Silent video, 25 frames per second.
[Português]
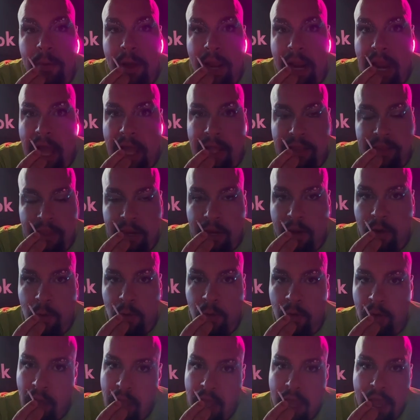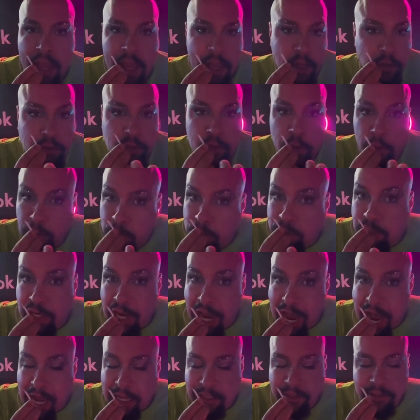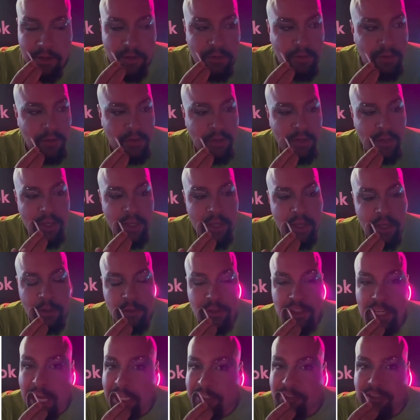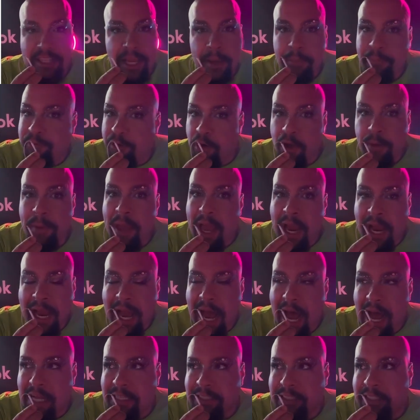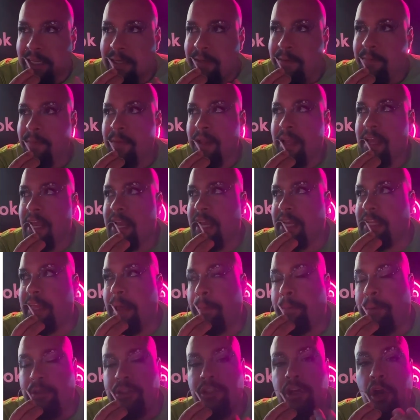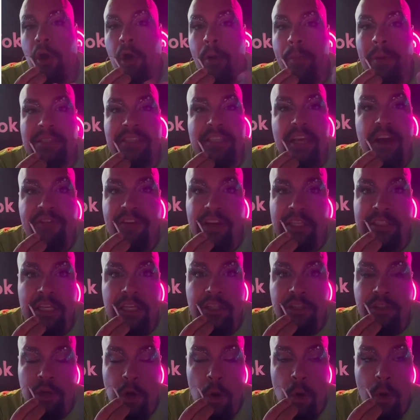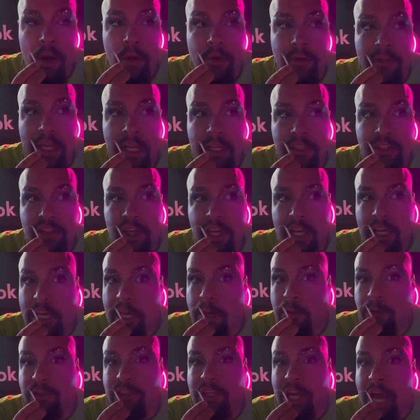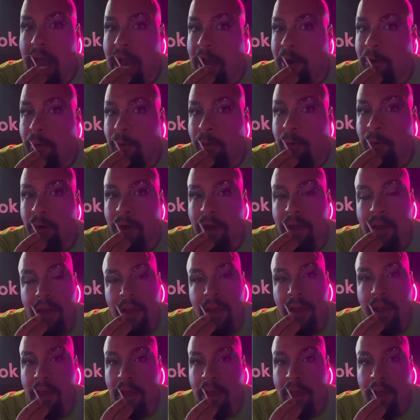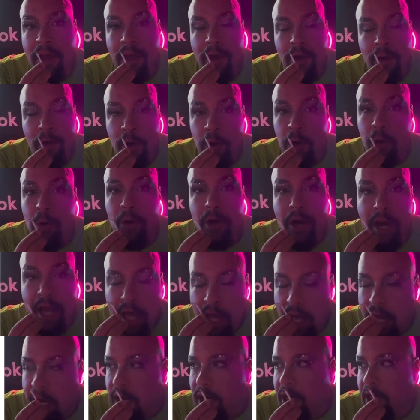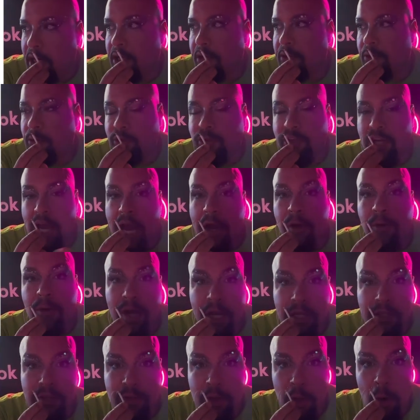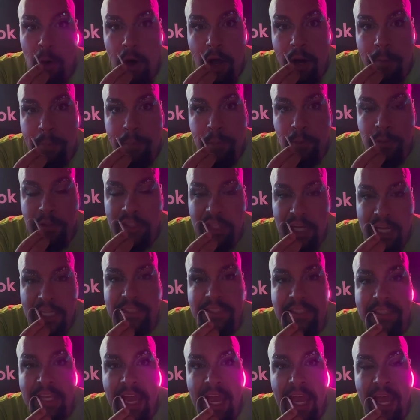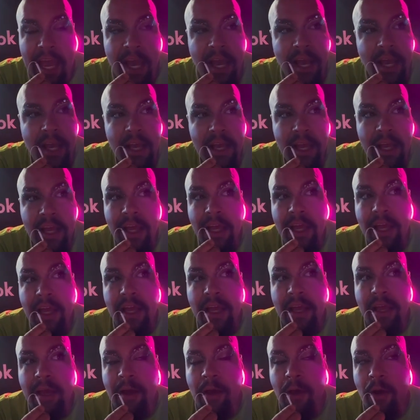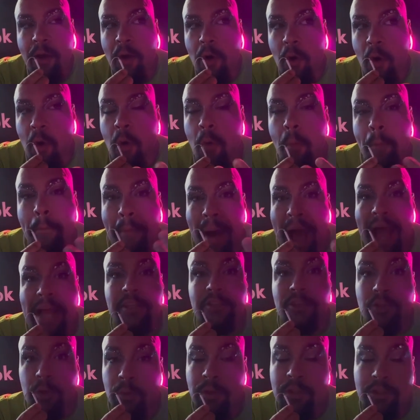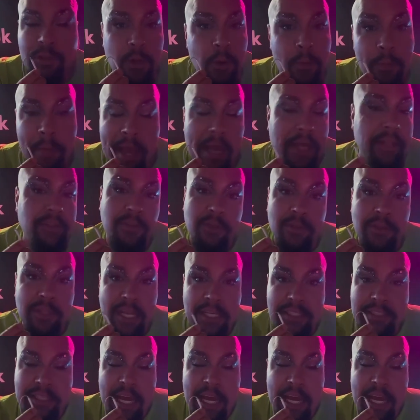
elétrico. Eu sou do teatro, teatro sempre foi a minha casa. E depois que eu comecei a fazer show, eu entendi que o Thiago Kruner, o Thiago cantor, podia ser um, mais um instrumento desse